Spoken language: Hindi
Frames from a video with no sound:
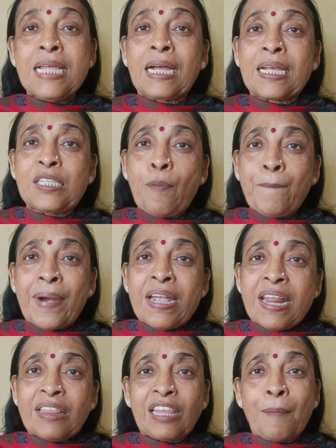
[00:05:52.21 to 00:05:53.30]
या किसी
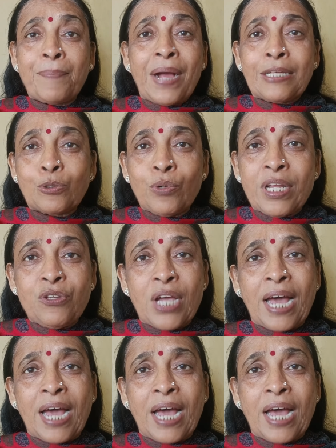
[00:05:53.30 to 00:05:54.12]
पंडित के पास उन्हें